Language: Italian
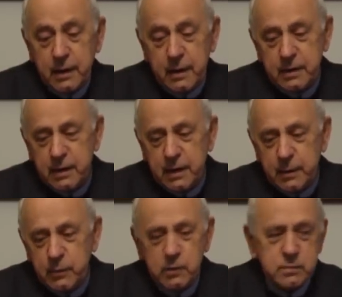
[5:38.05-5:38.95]
e
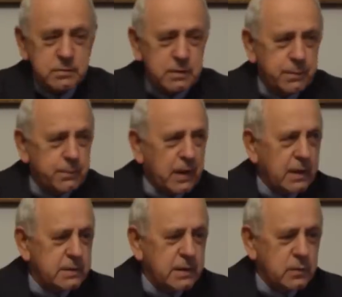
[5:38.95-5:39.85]
diremo di
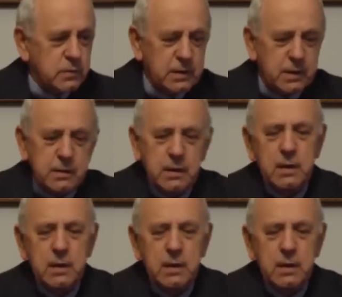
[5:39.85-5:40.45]
paesi così